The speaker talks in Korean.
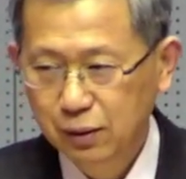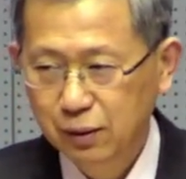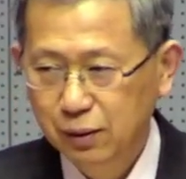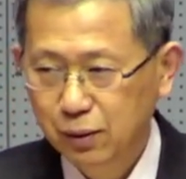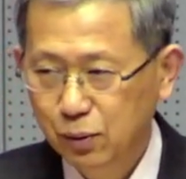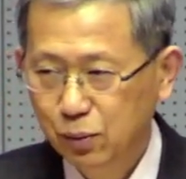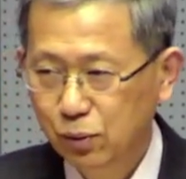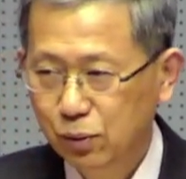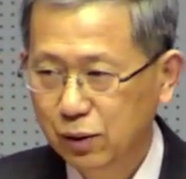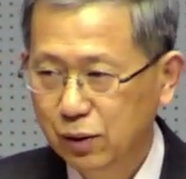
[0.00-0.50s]

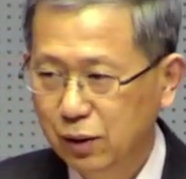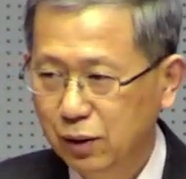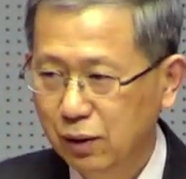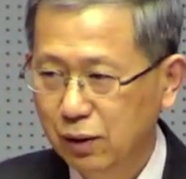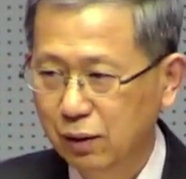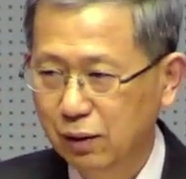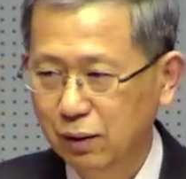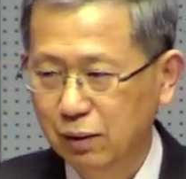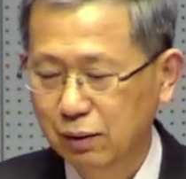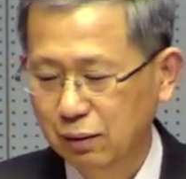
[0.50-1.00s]
그리고
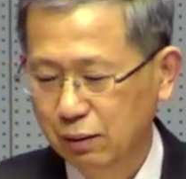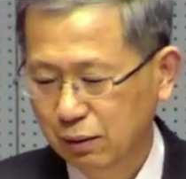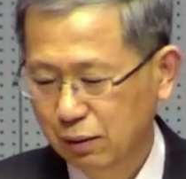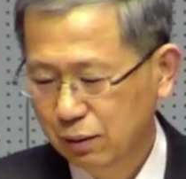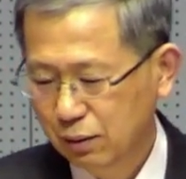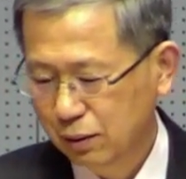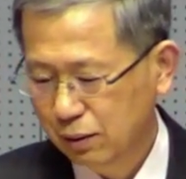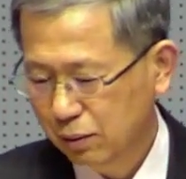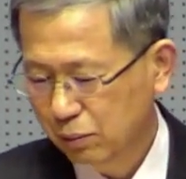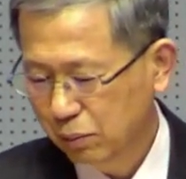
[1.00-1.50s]
이제
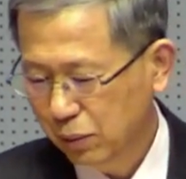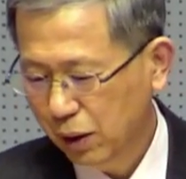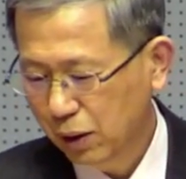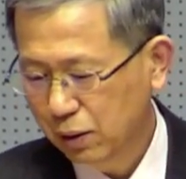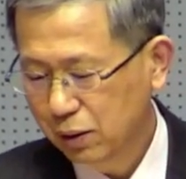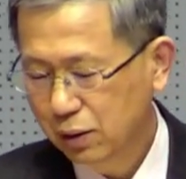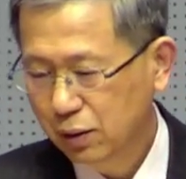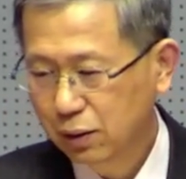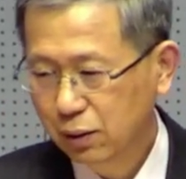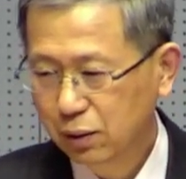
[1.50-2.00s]
그
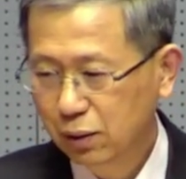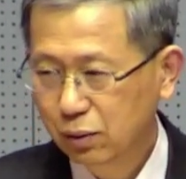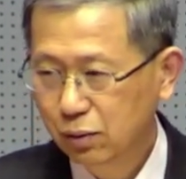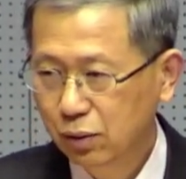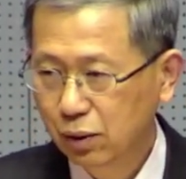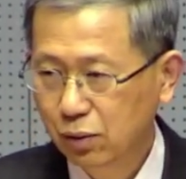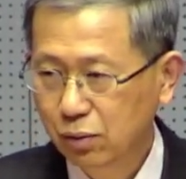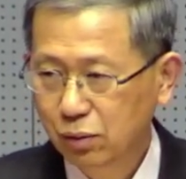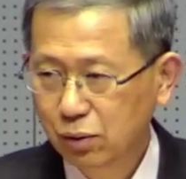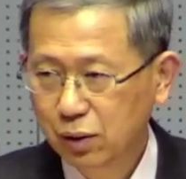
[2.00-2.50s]
매일 성경
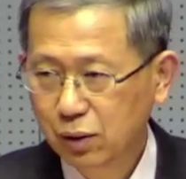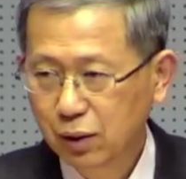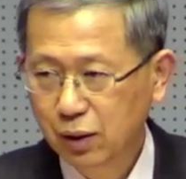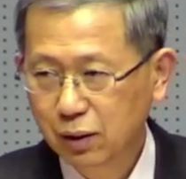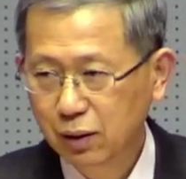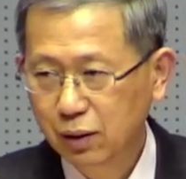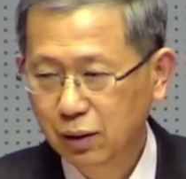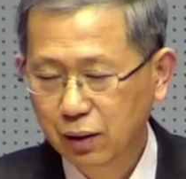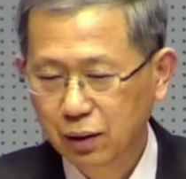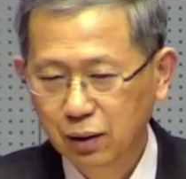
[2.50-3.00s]
우리 큐티를
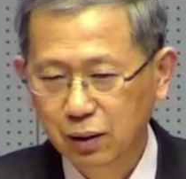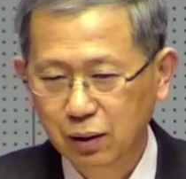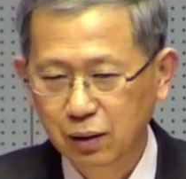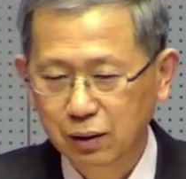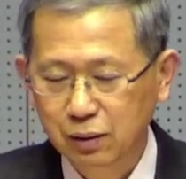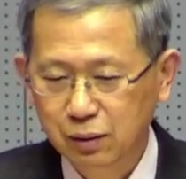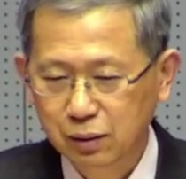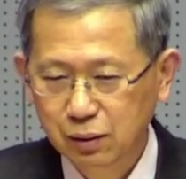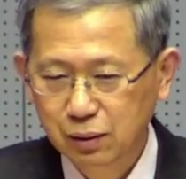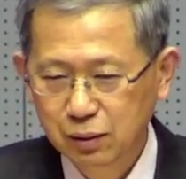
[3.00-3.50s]
하는데
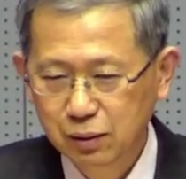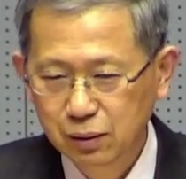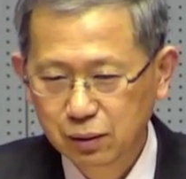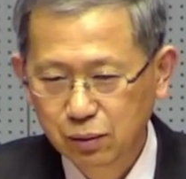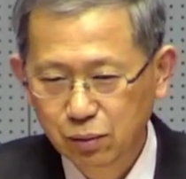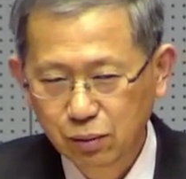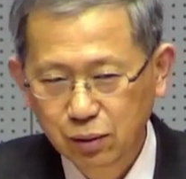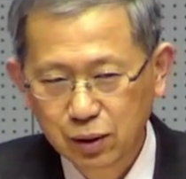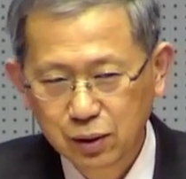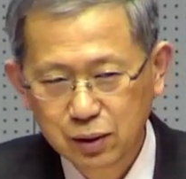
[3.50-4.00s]
그거를
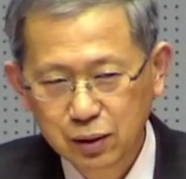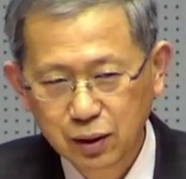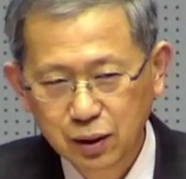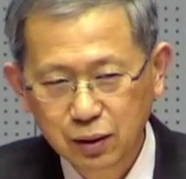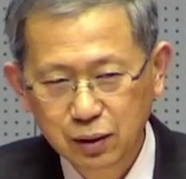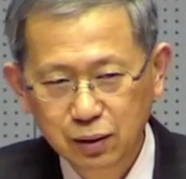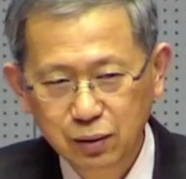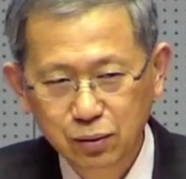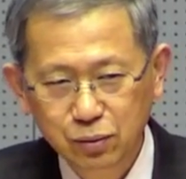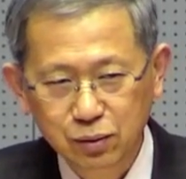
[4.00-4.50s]
똑같이
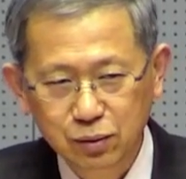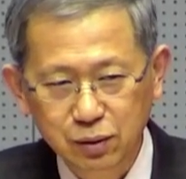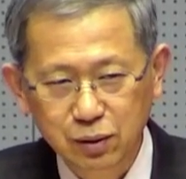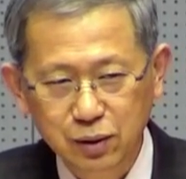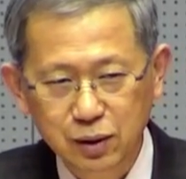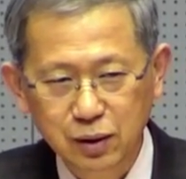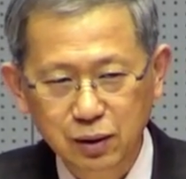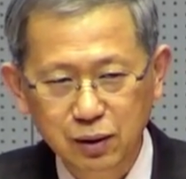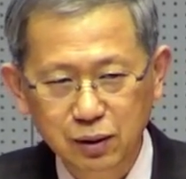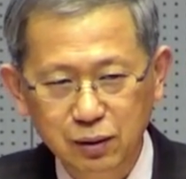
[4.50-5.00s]
하기는 좀
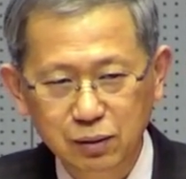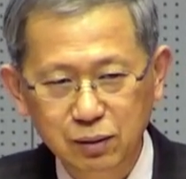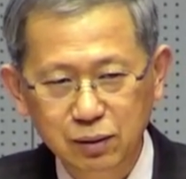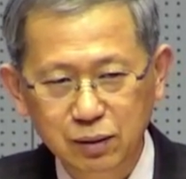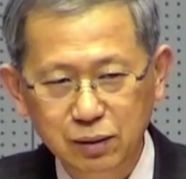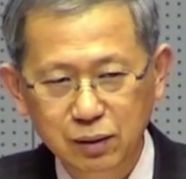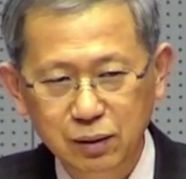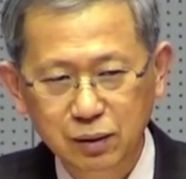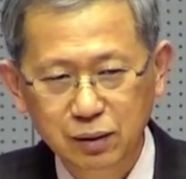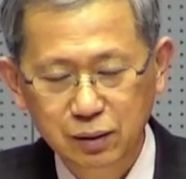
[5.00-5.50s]
그렇잖아요.
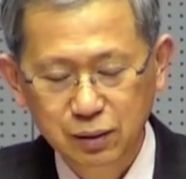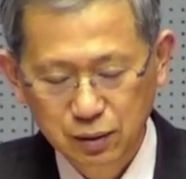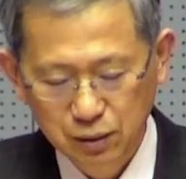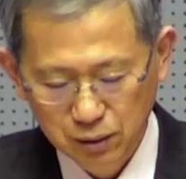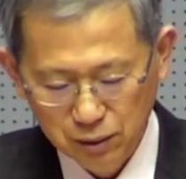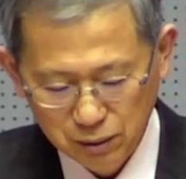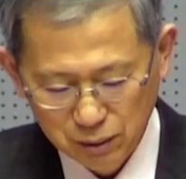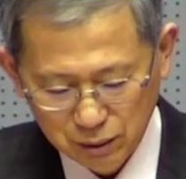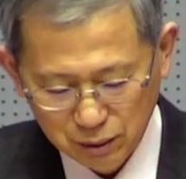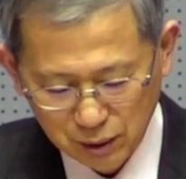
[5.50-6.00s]

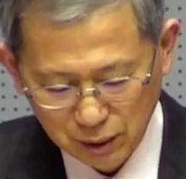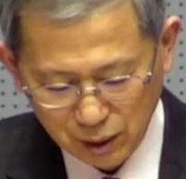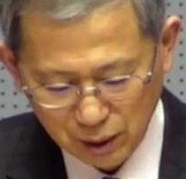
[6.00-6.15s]
그래서